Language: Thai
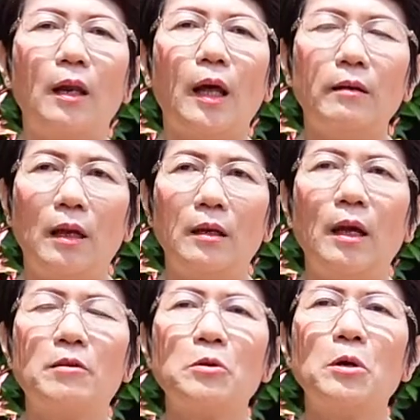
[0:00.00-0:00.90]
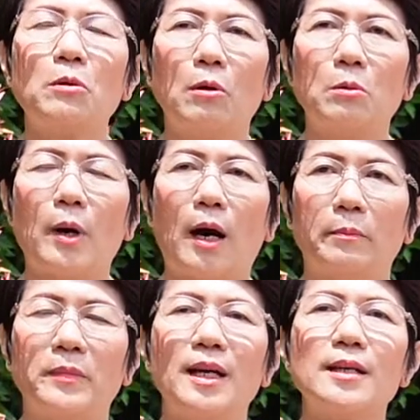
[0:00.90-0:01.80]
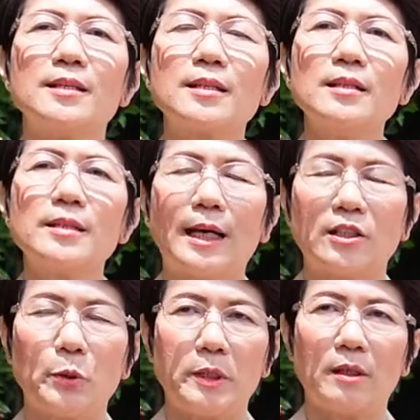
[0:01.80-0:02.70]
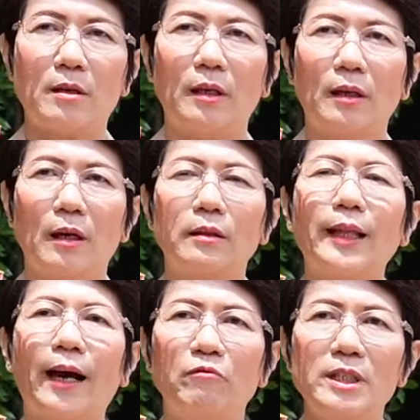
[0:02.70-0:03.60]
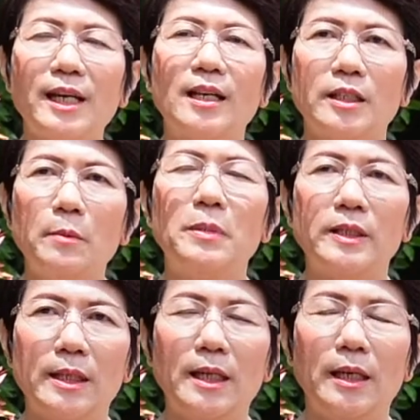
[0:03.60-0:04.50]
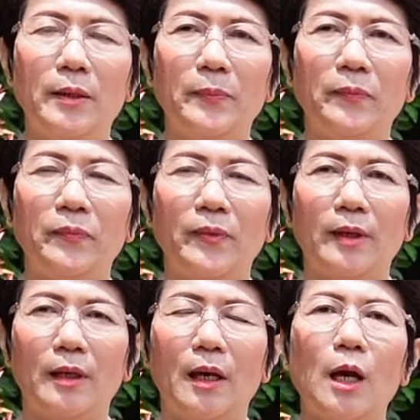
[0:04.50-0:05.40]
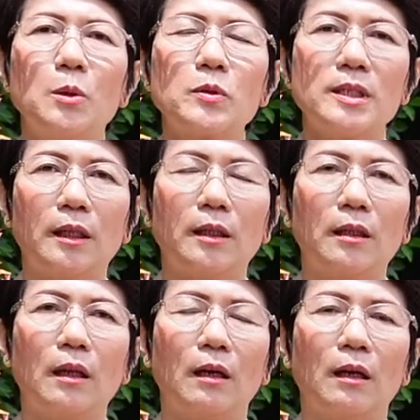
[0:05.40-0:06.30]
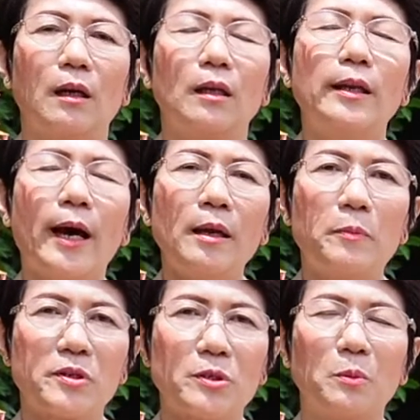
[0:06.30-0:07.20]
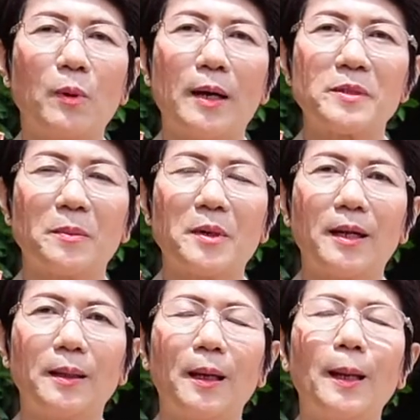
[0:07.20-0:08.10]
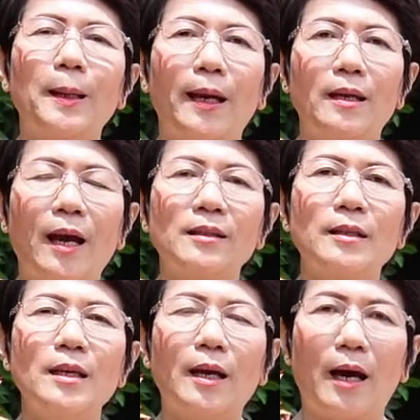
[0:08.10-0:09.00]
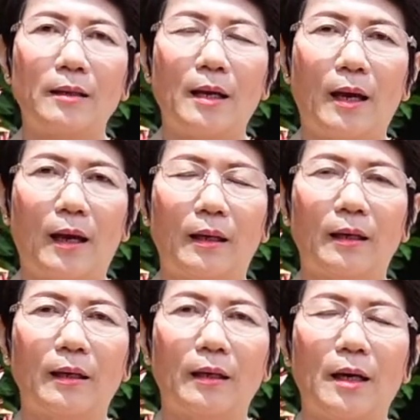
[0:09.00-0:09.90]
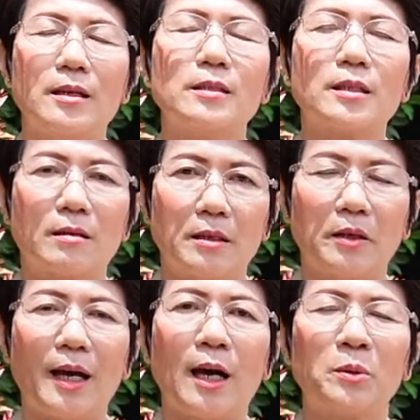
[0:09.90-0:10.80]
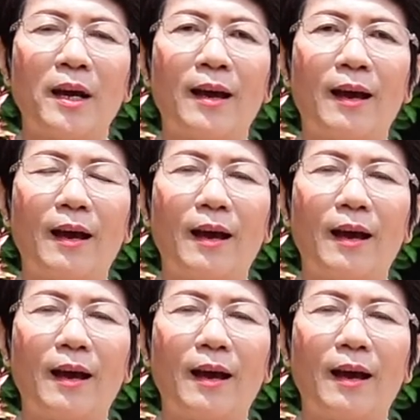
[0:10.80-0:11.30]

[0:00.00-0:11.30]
และเน้นในเรื่องของความซื่อสัตย์สุจริตตามวิชาชีพบัญชี ลูกศิษย์ได้ประสบความสำเร็จในหน้าที่การงาน เจริญก้าวหน้า